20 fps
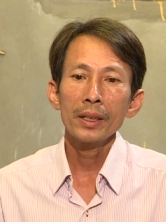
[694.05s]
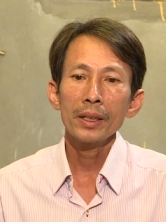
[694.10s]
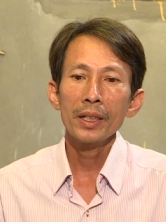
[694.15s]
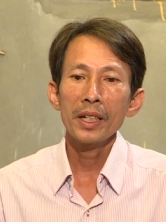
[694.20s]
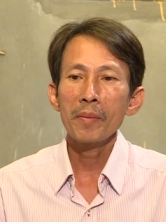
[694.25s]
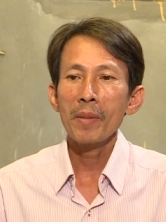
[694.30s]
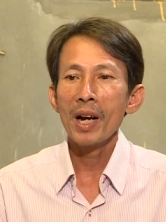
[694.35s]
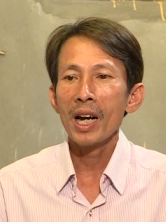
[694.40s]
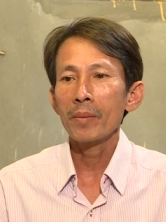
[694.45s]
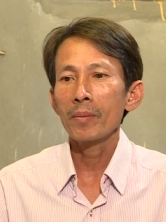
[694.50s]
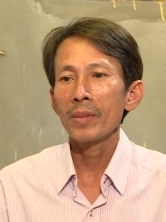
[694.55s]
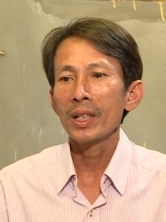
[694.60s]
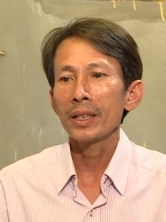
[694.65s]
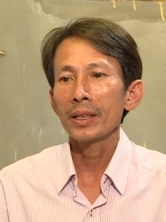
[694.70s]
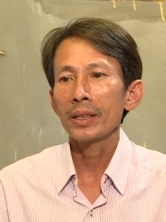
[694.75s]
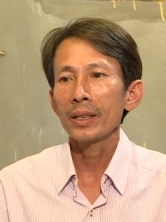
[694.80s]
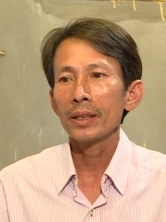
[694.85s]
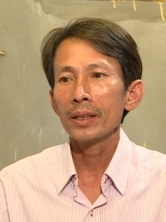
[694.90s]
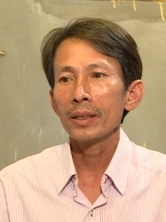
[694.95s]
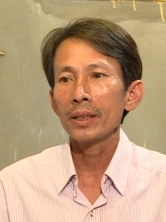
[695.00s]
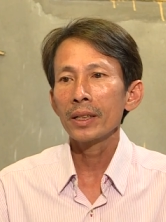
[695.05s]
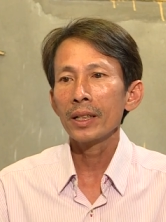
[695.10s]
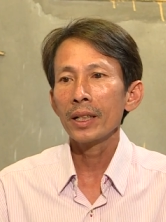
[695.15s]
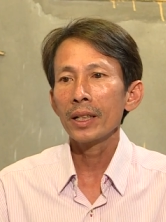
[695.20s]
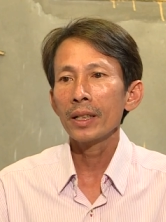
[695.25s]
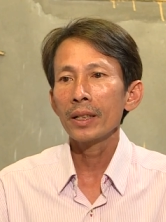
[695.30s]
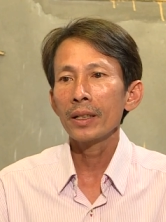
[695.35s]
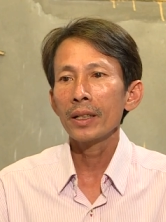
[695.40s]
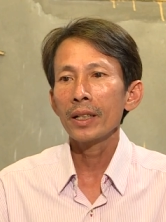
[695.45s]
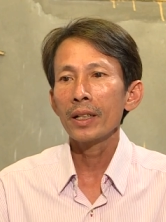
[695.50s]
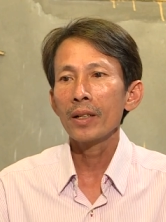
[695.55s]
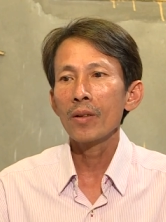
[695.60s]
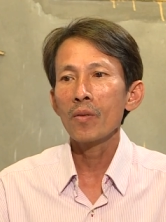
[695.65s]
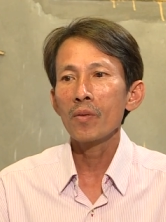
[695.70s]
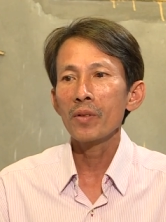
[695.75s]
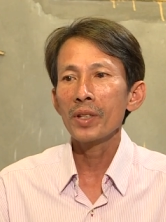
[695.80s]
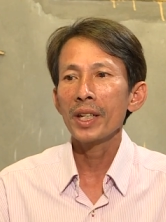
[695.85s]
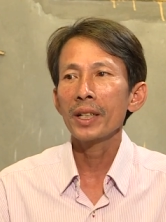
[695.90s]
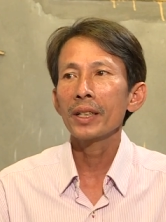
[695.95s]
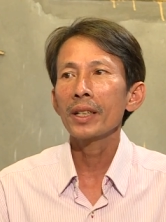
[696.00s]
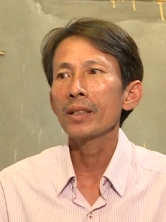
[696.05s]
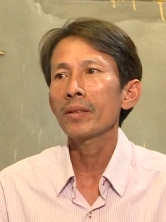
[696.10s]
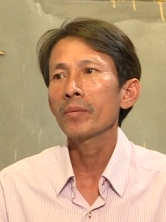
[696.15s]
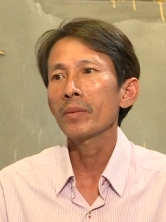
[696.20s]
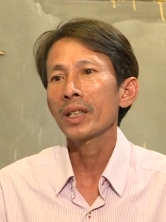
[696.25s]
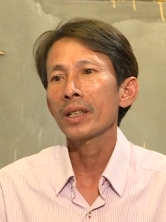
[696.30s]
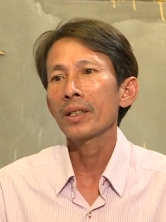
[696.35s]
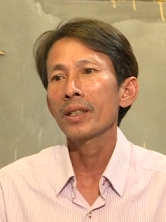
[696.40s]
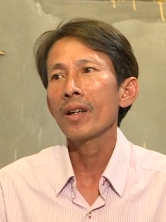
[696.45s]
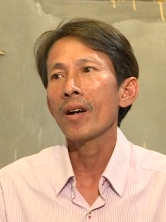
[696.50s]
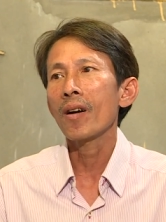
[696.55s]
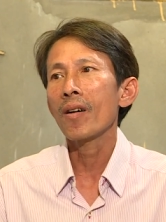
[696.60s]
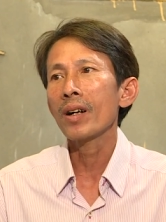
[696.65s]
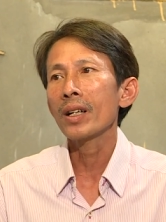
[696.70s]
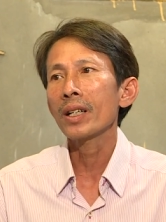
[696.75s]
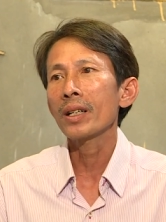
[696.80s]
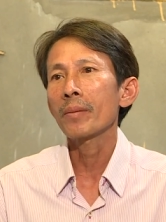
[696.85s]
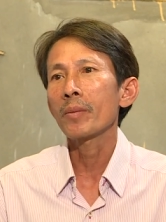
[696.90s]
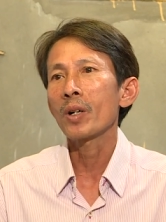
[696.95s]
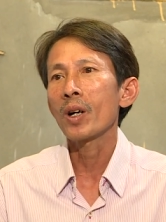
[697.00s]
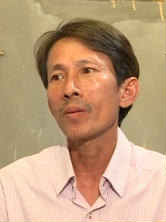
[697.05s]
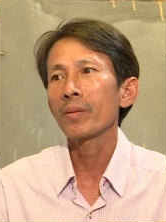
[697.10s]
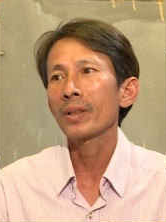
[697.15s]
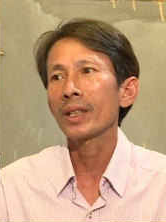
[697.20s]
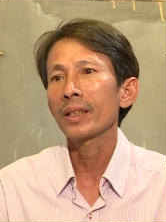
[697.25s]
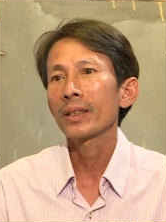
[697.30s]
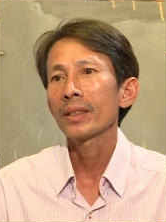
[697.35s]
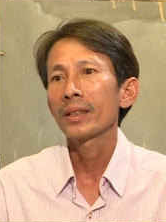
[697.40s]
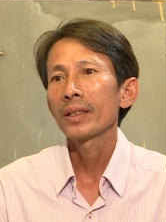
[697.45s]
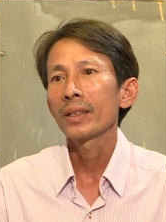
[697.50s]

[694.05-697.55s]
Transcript: địa bàn mình, cái khu diện tích của mình nó nhỏ là một nè.